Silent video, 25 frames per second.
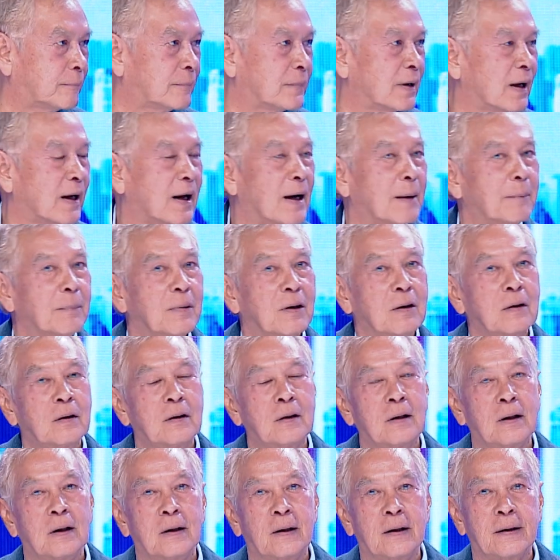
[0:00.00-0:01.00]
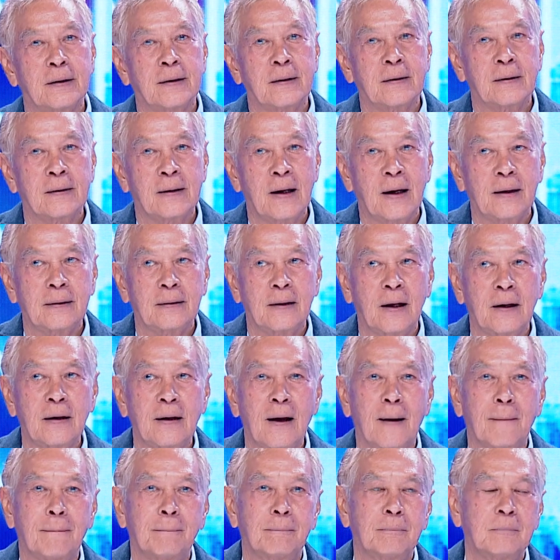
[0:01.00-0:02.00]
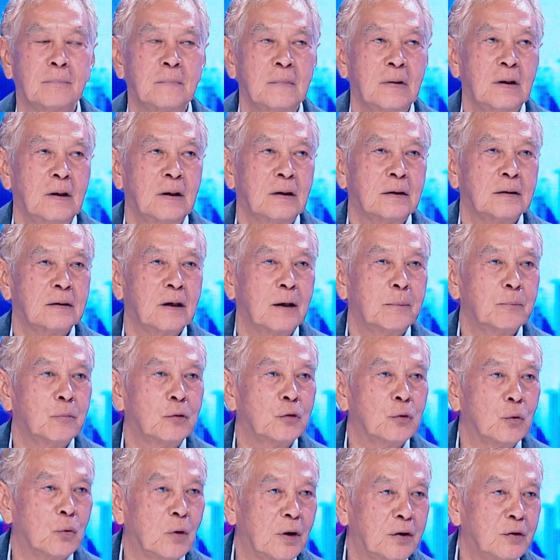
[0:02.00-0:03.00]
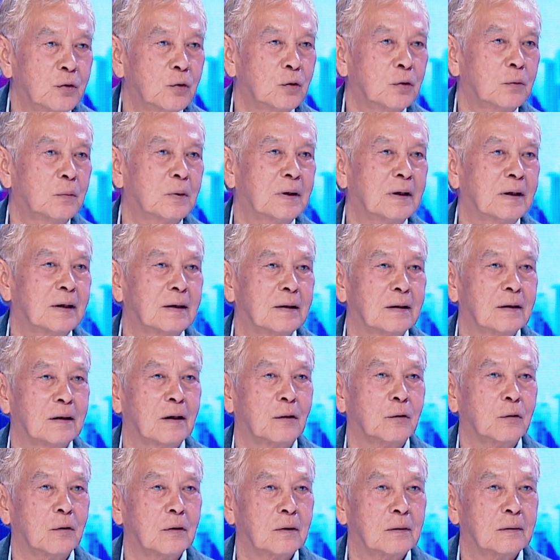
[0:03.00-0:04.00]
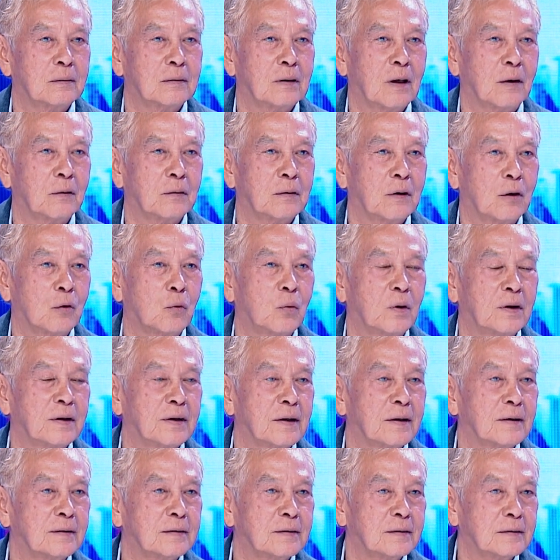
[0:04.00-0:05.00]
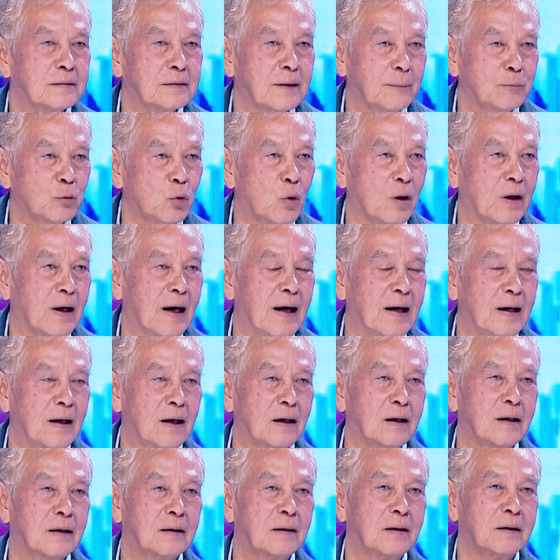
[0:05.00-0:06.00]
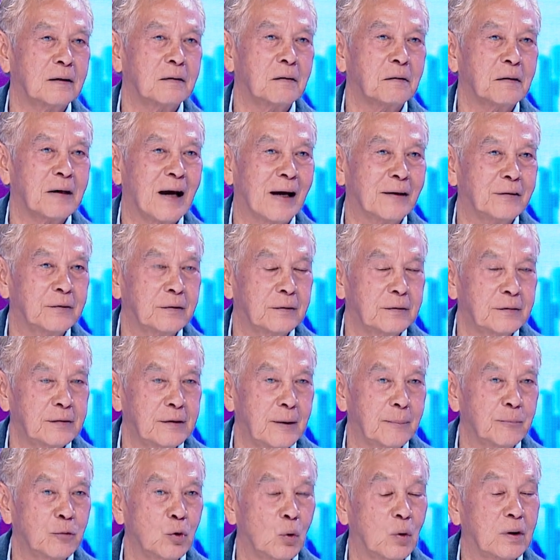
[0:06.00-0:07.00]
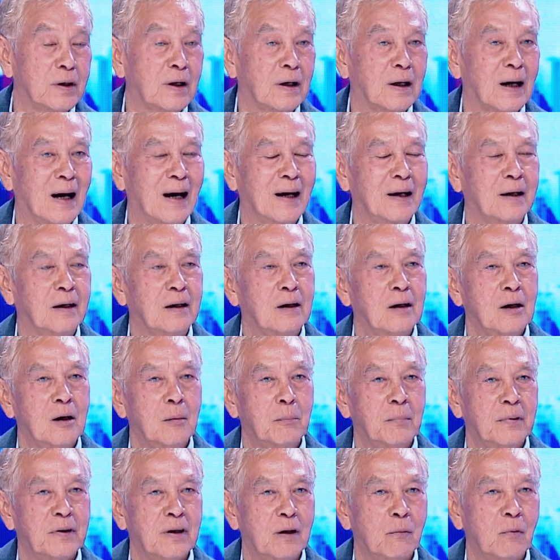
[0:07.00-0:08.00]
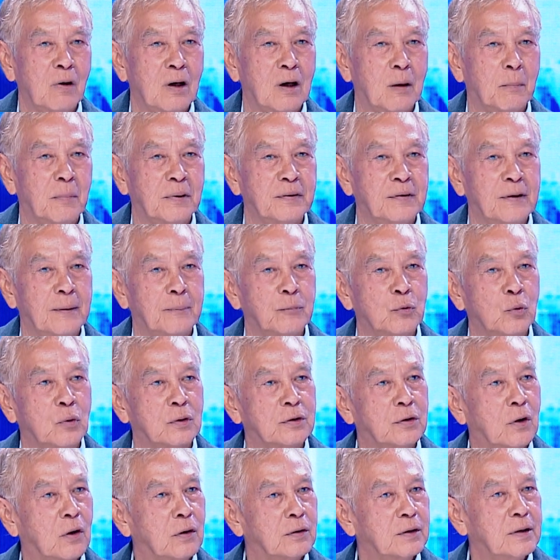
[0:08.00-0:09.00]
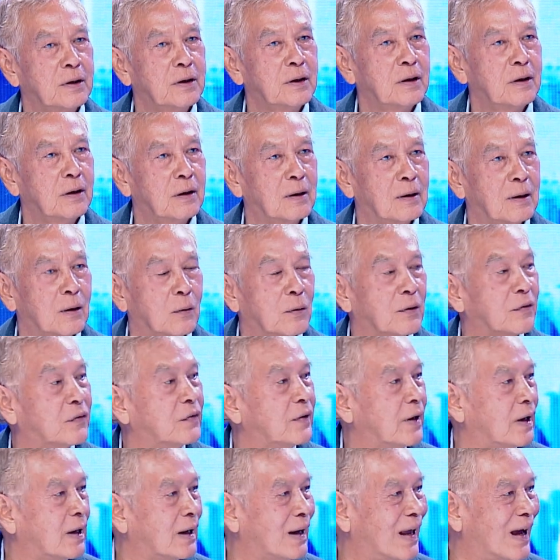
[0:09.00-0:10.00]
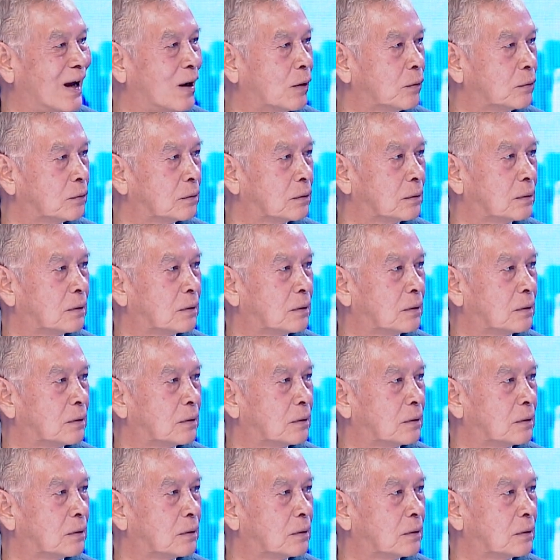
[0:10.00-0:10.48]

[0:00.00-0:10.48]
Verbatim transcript: นะครับแล้วก็แนะนำท่านผู้สูงอายุว่าเราเราเราควรจะทำตัวยังไง แล้วแล้วก็การเตรียมตัวยังไง ไม่ใช่ว่าเรามาเตรียมตัวตอนที่เรากเกษียณแล้ว พูดให้